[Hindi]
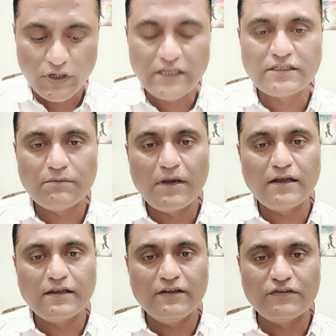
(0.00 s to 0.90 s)
उनके
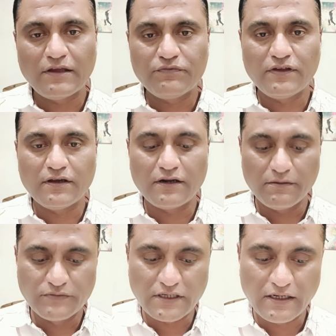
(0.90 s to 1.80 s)
जनमान के हिसाब से अगर
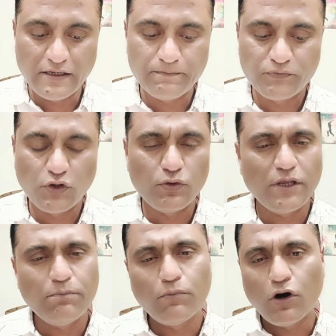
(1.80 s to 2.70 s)
हम चले
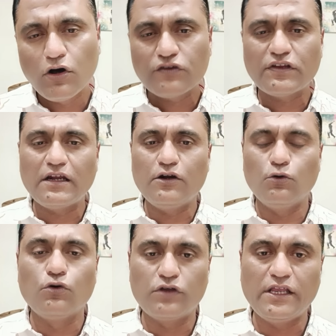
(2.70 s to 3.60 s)
क्योंकि बहुत सारे
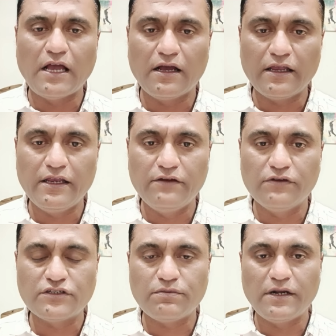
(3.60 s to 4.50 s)
लोगों की यहाँ के
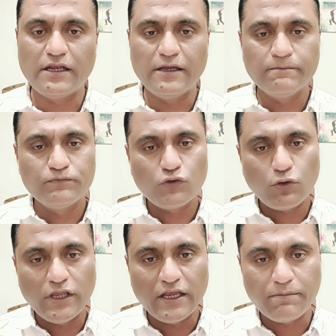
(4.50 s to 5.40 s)
इन्वेस्टमेंट है
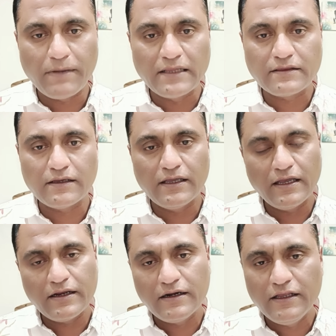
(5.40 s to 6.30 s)
तो एक बात तय
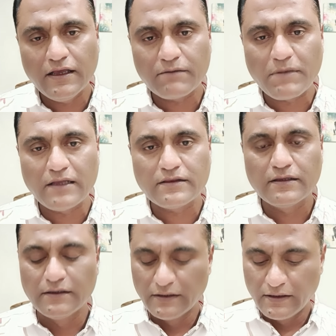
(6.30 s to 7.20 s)
है क्लियर बात
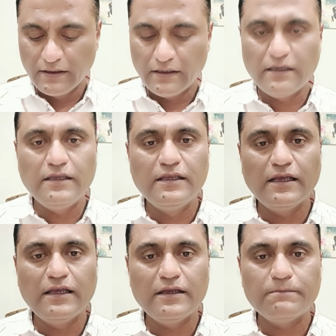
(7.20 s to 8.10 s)
कि
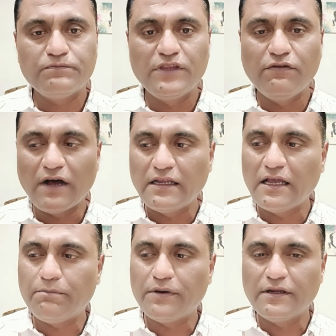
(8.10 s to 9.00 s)
ये
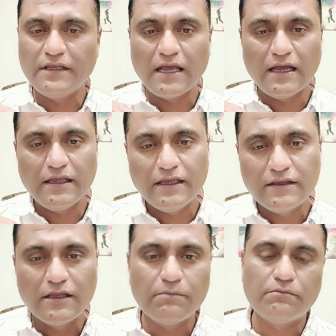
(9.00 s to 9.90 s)
दिवालियापन या
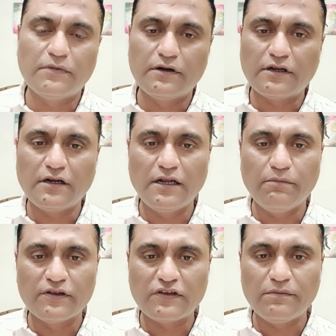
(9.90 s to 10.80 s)
एकदम
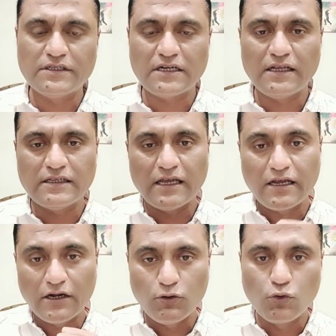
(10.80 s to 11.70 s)
ठंडे बस्से में चला
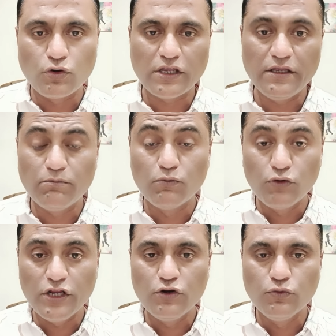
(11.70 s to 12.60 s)
जाएगा लोगों की
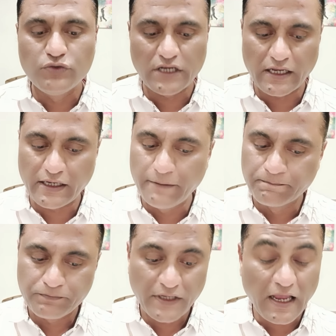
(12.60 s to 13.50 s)
मूडी डूब जाएगी
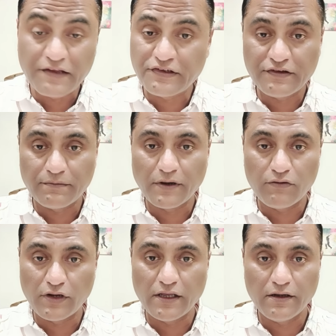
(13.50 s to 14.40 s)
ऐसी
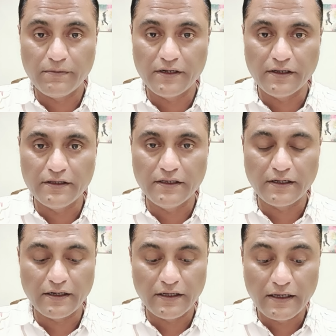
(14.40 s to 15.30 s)
संभावनाएं हमें नहीं
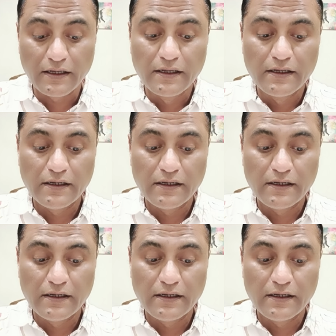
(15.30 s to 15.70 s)
दिख रही है